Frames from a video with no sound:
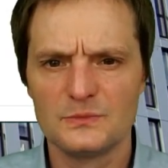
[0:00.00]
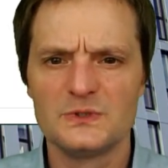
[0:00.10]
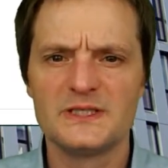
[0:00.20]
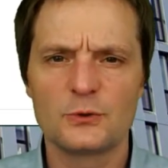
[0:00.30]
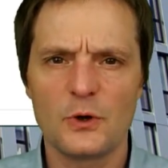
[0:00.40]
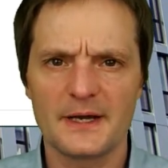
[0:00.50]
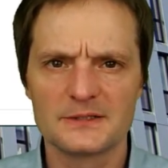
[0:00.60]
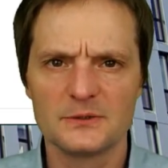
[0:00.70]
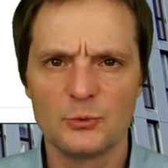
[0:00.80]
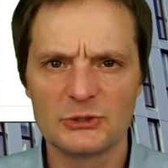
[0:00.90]
die
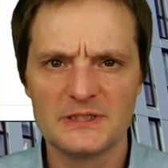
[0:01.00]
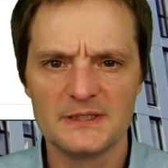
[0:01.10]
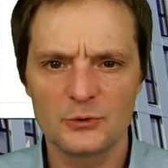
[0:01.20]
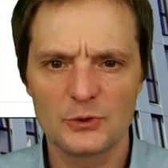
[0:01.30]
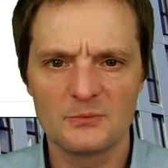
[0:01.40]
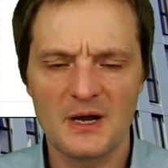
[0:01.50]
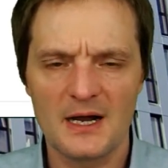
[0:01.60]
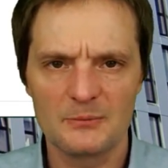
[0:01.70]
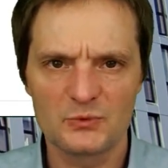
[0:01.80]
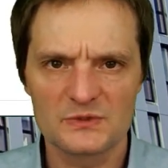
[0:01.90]
korrekte Modellierung im
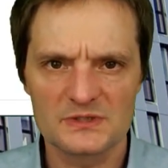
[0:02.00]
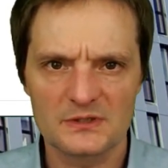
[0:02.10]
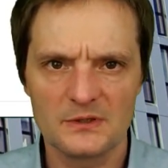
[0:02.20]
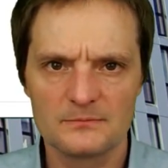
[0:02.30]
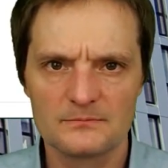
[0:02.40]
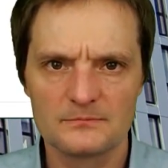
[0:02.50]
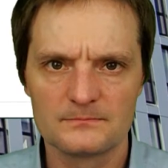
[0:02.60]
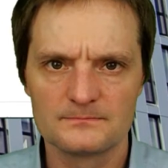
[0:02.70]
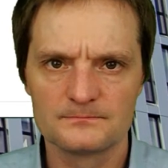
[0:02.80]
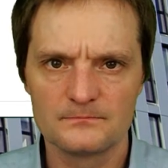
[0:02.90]
Rahmen unserer
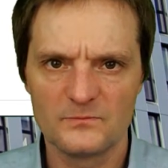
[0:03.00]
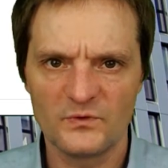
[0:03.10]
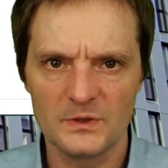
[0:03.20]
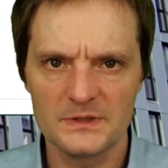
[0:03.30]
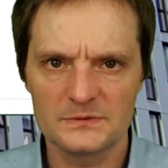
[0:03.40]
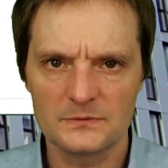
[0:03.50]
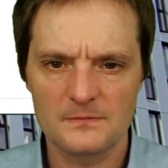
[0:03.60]
Vorlesung.